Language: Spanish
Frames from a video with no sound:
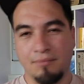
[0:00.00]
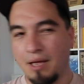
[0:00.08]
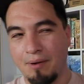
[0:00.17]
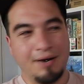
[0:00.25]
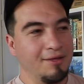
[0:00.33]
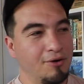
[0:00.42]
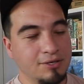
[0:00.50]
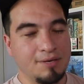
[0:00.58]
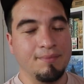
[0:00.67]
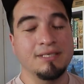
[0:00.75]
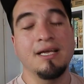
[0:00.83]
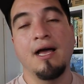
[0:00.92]
de hablar de juegos
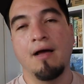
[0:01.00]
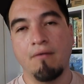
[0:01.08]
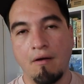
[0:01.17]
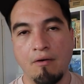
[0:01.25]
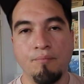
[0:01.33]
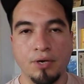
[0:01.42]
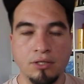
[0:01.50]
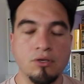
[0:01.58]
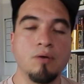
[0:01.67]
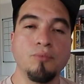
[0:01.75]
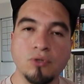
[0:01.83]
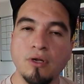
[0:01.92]
de mesa hablaba un
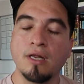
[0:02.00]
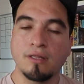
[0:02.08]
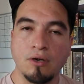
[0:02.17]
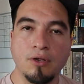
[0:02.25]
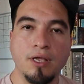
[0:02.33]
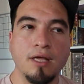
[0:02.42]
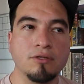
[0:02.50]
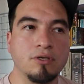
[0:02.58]
poquito del mundo de la tecnología,